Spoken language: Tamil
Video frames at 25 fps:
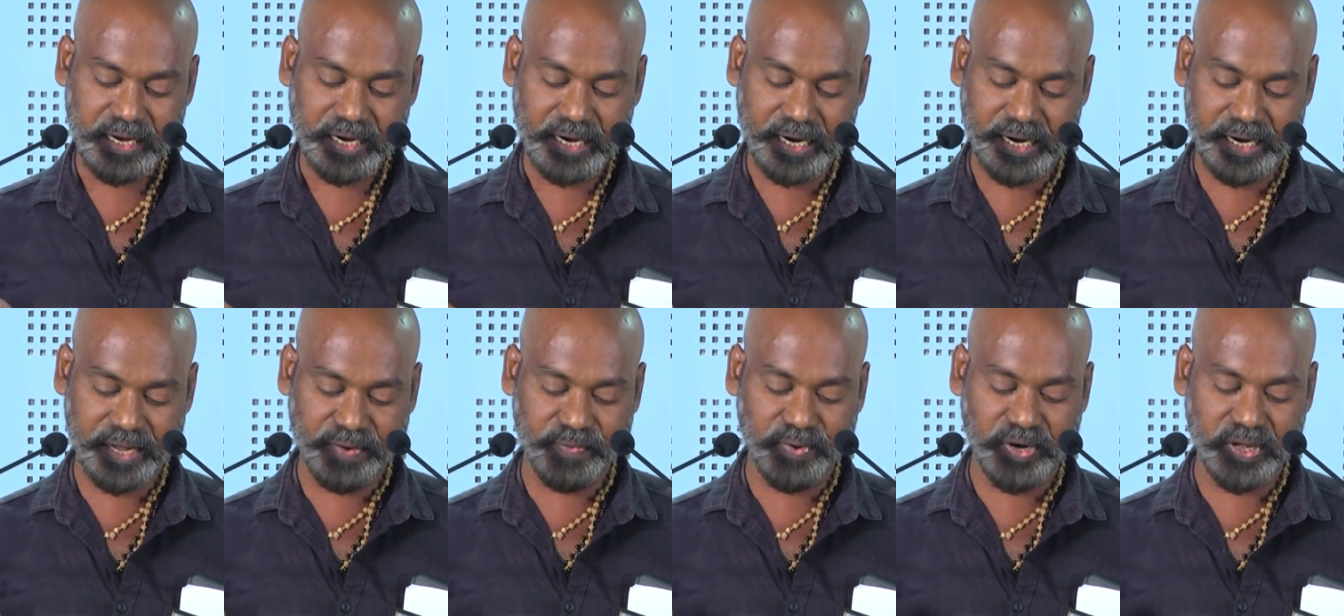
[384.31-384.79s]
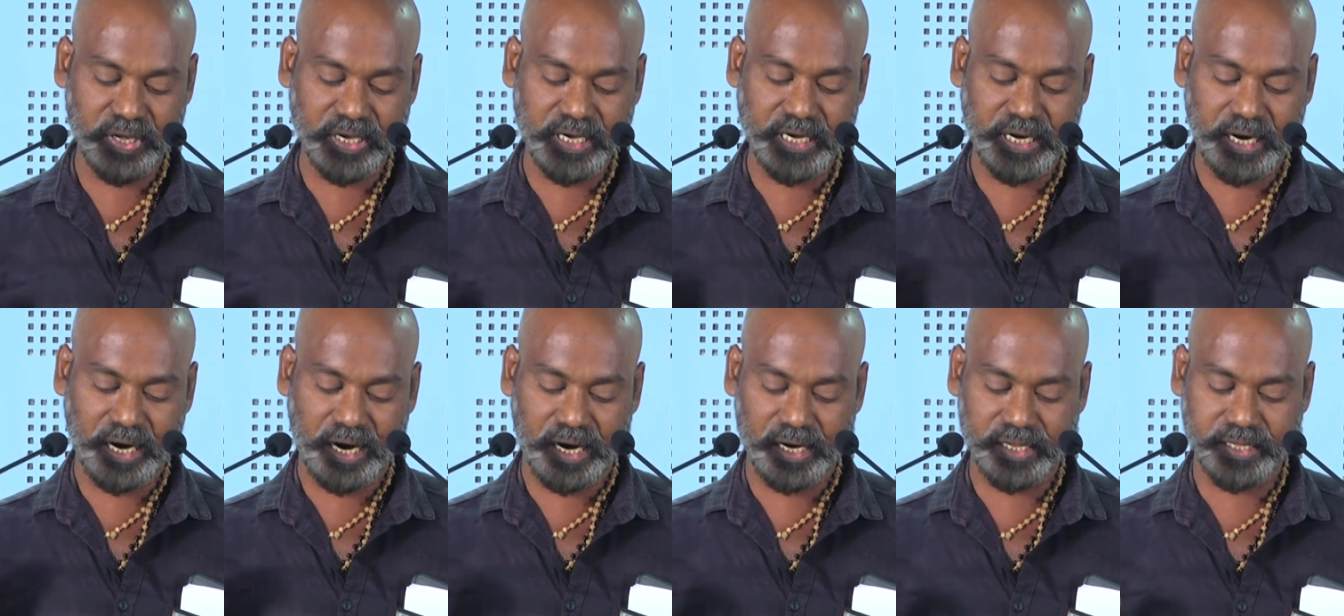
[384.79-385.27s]

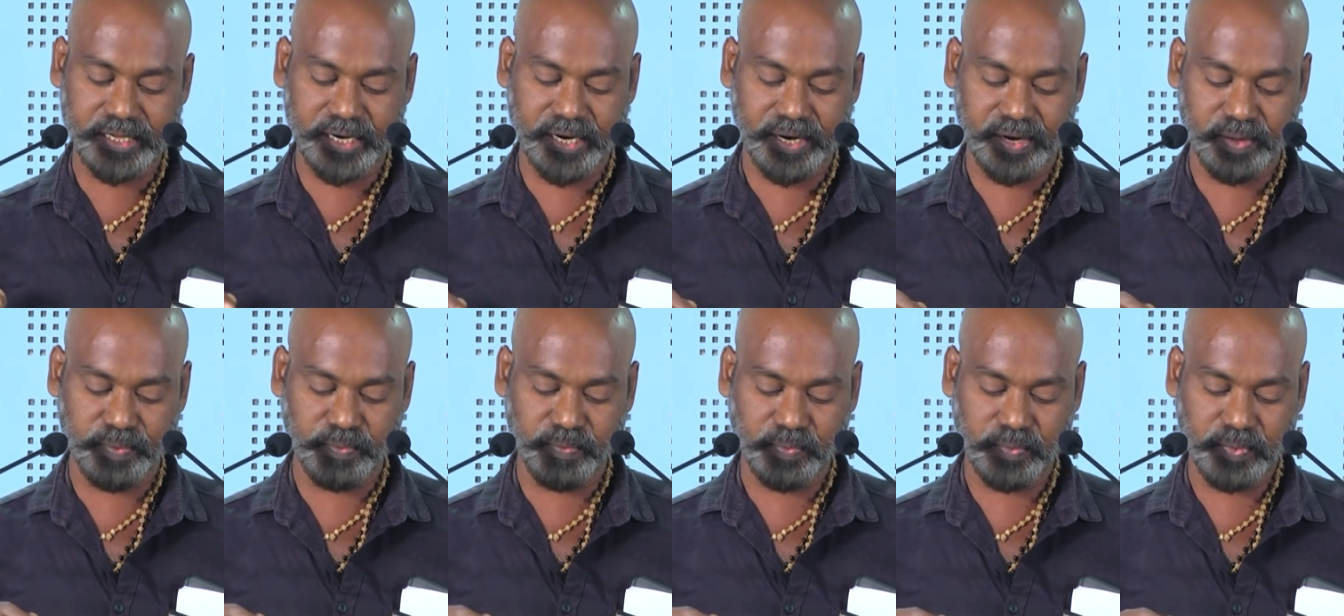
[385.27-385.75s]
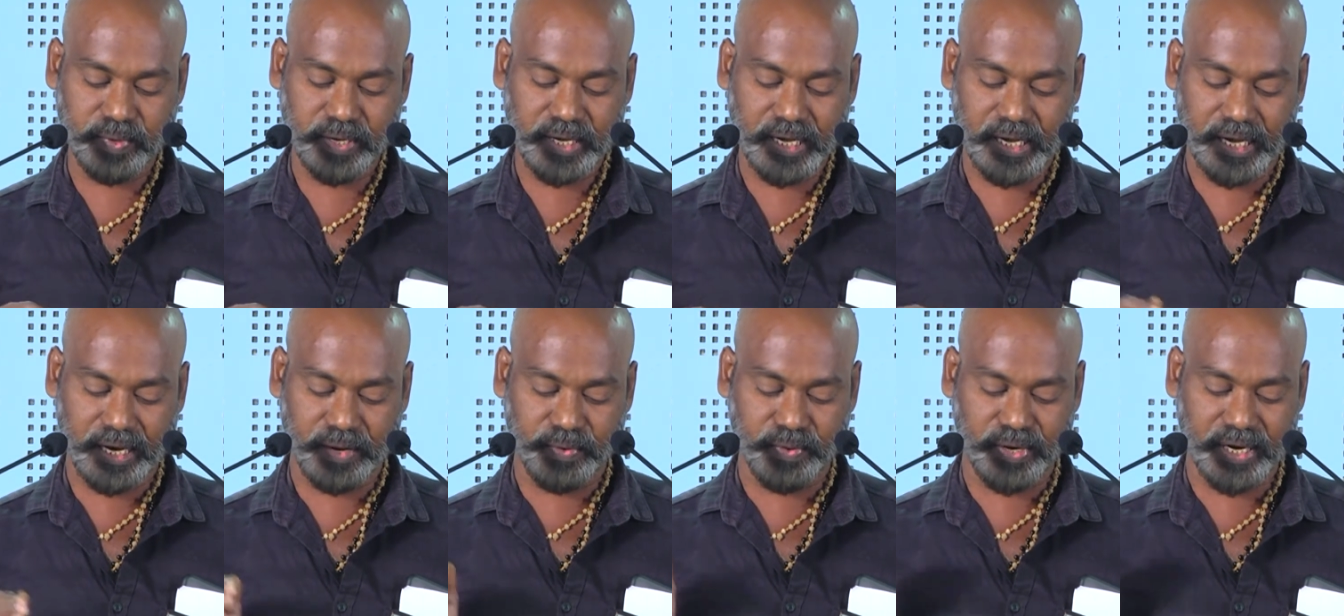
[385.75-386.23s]
கடவுளுக்கு ஆழ்ந்தேடும்
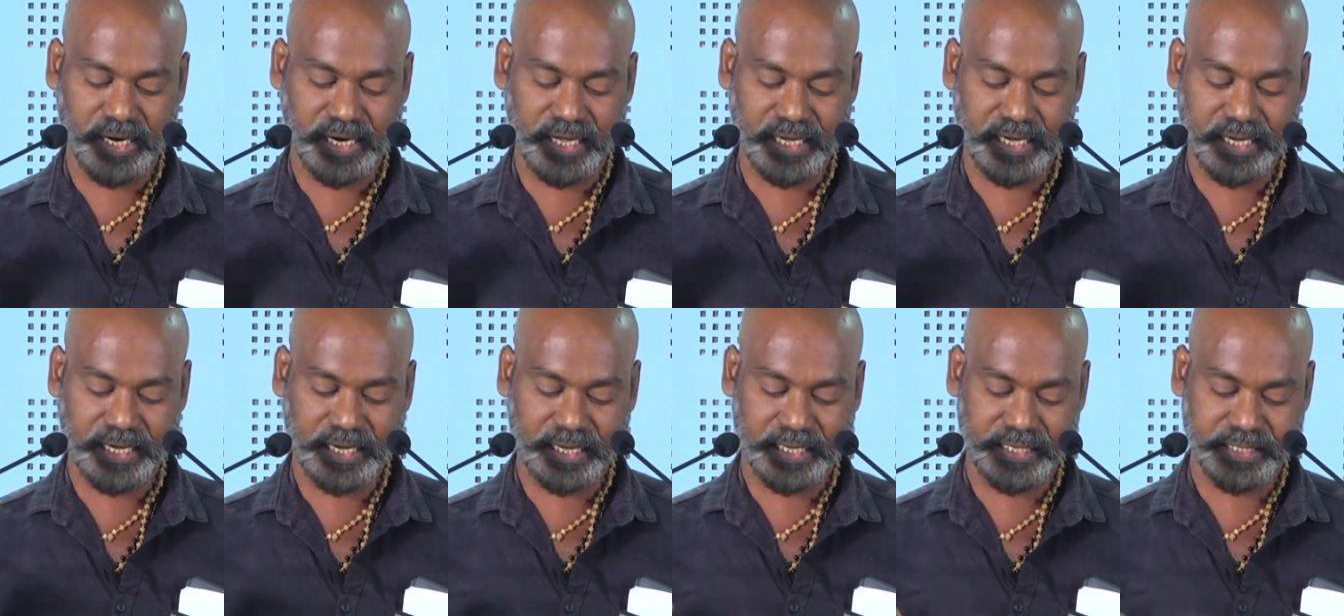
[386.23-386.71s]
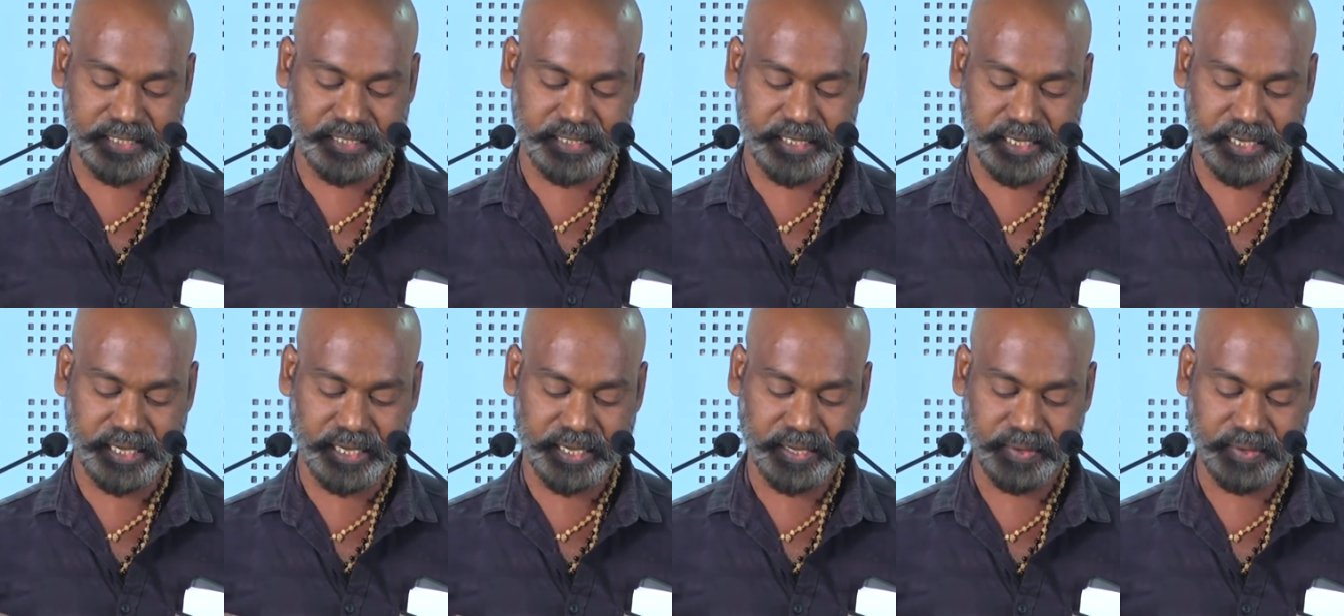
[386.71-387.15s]
கனவுகளுக்கு அஞ்சி